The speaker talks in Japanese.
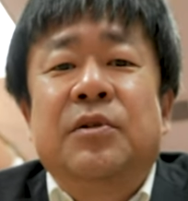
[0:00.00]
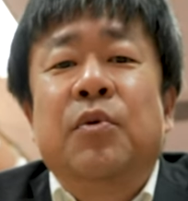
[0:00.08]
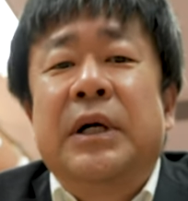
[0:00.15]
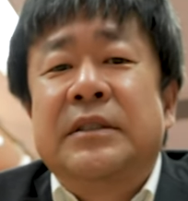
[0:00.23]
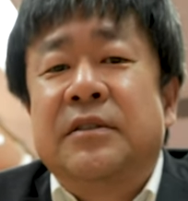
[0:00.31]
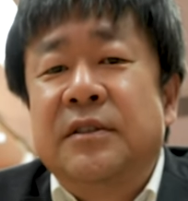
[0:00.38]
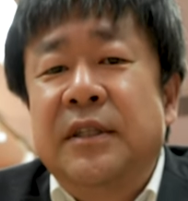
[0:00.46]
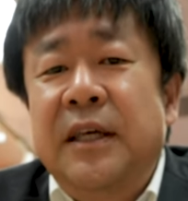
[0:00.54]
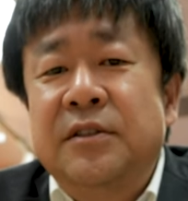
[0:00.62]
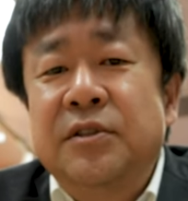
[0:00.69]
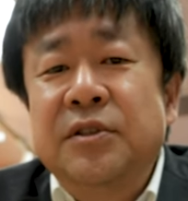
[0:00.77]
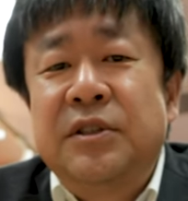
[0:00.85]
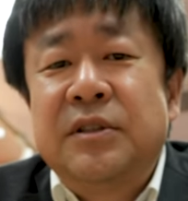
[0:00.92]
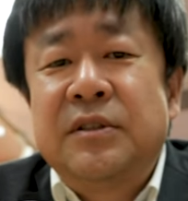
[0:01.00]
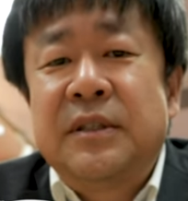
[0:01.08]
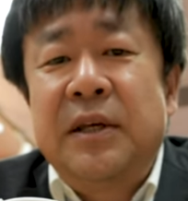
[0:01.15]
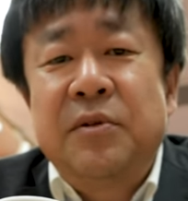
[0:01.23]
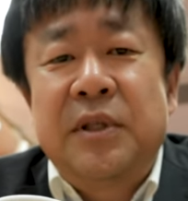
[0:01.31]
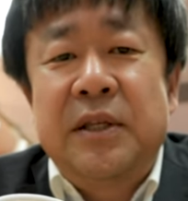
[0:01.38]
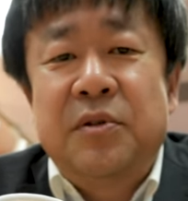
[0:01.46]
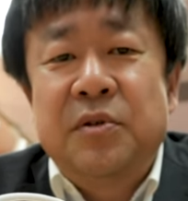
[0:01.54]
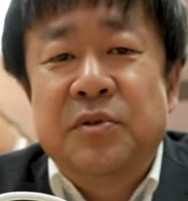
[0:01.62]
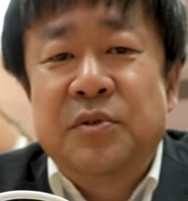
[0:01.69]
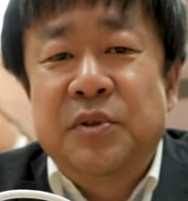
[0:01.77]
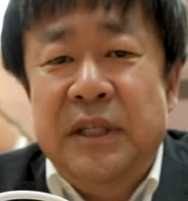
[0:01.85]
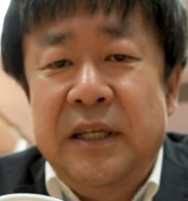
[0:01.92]
5月下旬出荷予定とい
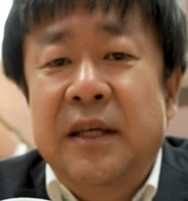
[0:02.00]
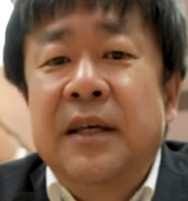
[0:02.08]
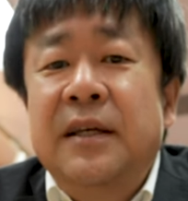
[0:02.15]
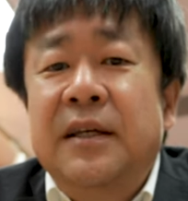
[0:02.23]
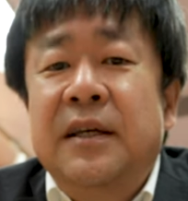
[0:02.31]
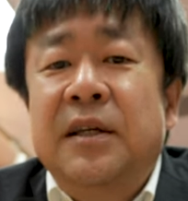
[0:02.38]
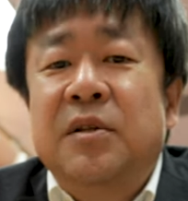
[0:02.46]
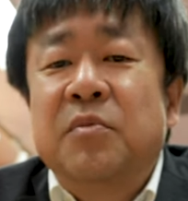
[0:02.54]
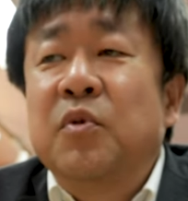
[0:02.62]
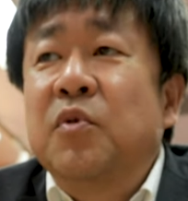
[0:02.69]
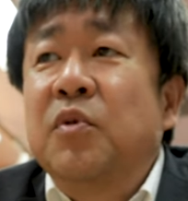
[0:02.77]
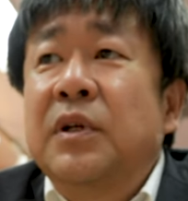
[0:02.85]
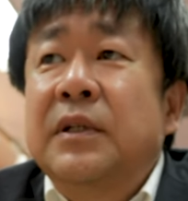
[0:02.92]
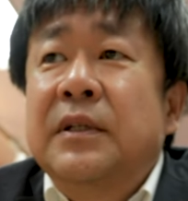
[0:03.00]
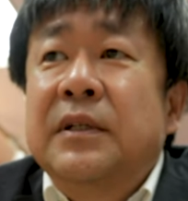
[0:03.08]
うふうに、えっ、ー、と、もう、